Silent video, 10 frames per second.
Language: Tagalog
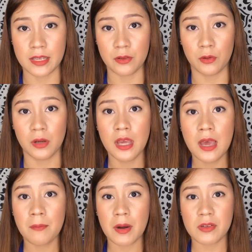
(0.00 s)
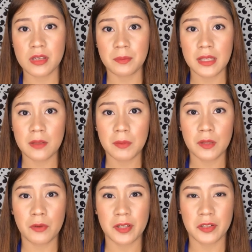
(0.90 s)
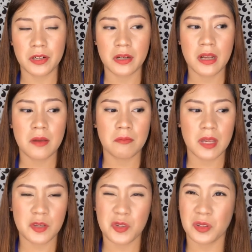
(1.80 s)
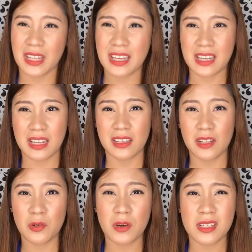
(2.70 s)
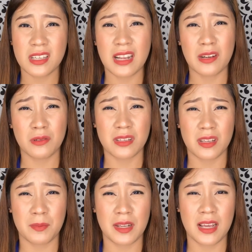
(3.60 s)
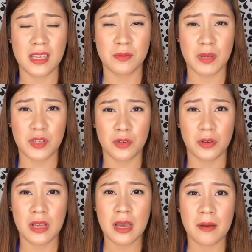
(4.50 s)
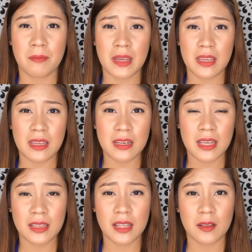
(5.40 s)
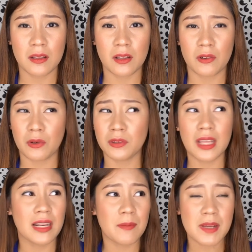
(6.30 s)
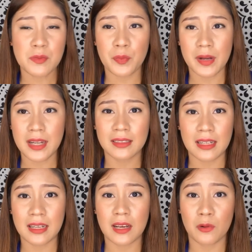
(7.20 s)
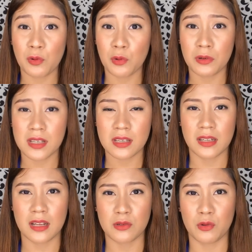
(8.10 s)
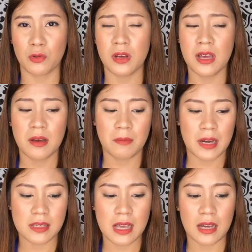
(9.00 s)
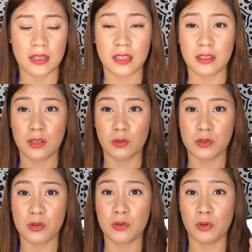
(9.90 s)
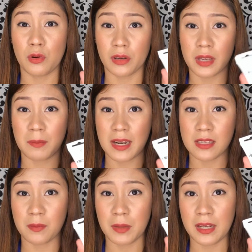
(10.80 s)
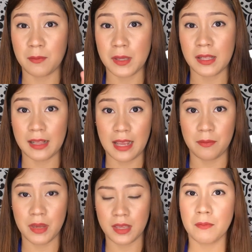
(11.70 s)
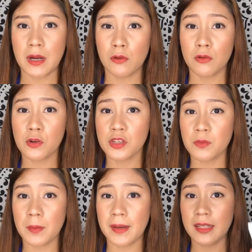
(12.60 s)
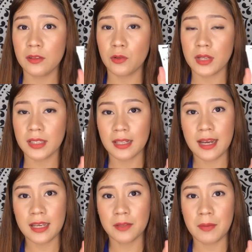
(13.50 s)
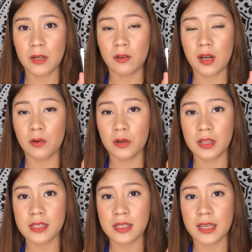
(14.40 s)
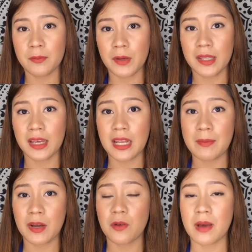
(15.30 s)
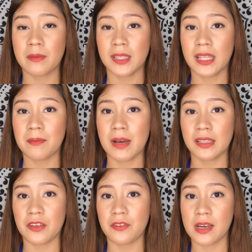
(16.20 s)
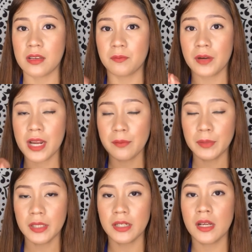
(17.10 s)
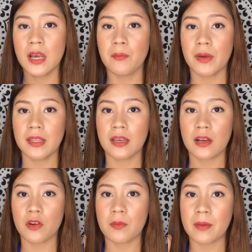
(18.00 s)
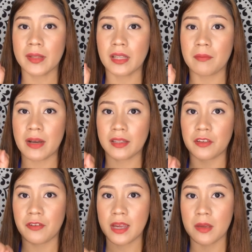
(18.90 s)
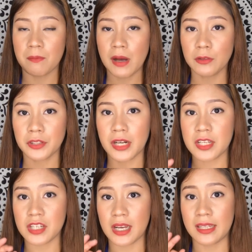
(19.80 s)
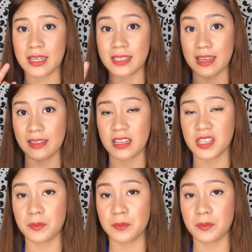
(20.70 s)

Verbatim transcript: sa iyo. Pero sa Philippine weather, medyo tagilid, ano, kasi lalo na sa Pinas, medyo mainit at konting labas mo pa lang talagang huhulas ka na. So, para sa akin, hindi to siguro okay para sa Philippine climate. Pero kung gusto mo pa din tong i-try at meron kang oily skin, pwede ka naman gumamit ng mattifying primer, pwede kang gumamit ng mattifying powder at saka ng setting